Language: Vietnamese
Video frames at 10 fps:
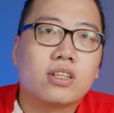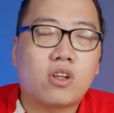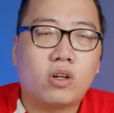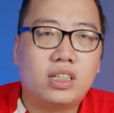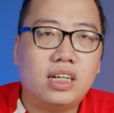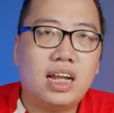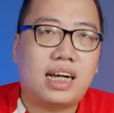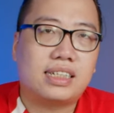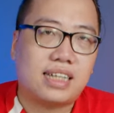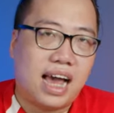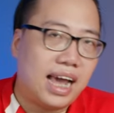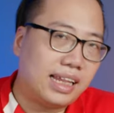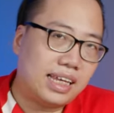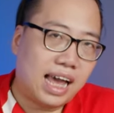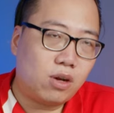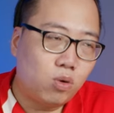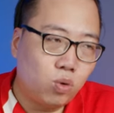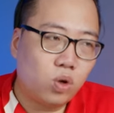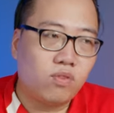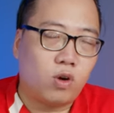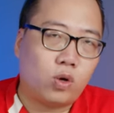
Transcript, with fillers: đó chính là cái giá ETH luôn luôn phải